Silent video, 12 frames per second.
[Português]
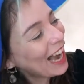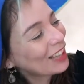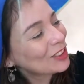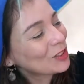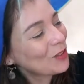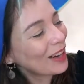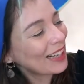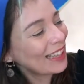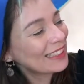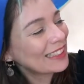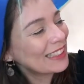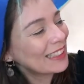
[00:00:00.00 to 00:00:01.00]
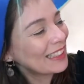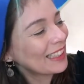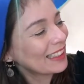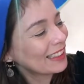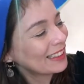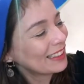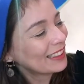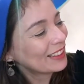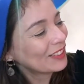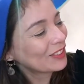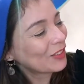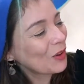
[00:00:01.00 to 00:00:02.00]
a sua casinha,
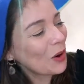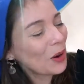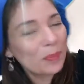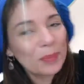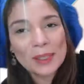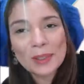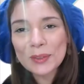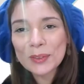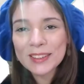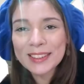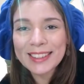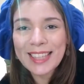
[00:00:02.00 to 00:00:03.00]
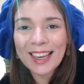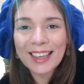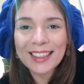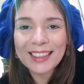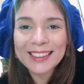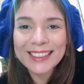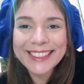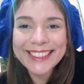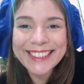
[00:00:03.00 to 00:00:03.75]
o corpinho dela.